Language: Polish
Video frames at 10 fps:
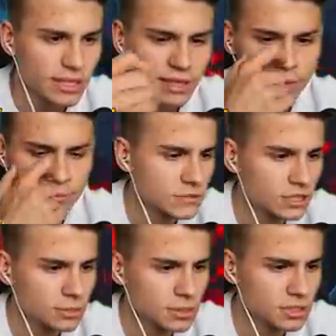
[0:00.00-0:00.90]
wydaje? Czy
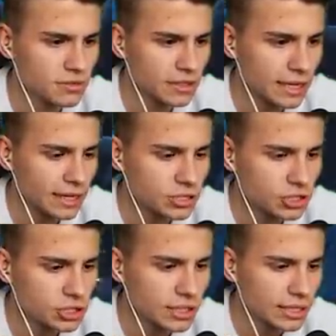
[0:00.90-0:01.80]
dobrze mi się wydaje,
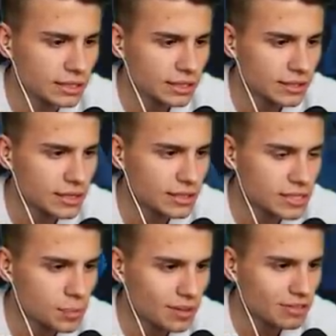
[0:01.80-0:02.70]
czy źle? Nie
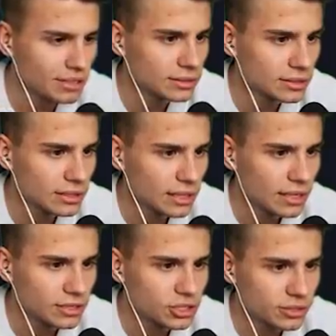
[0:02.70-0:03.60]
jestem pewien.
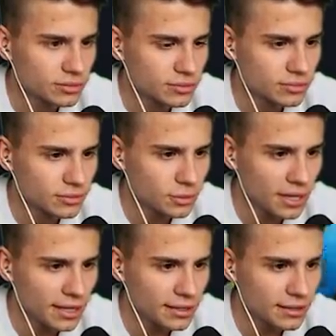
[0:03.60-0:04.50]
Ale czy...
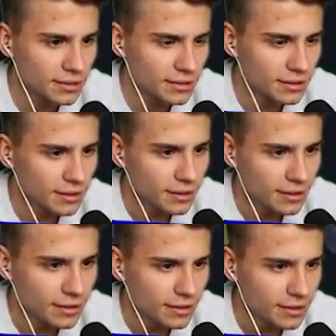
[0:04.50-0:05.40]
Tutaj...
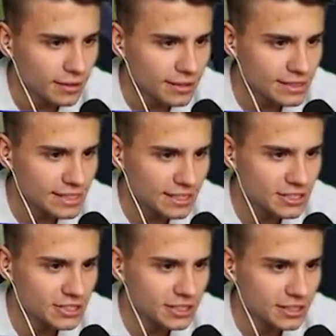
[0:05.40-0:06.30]
Jest jakiś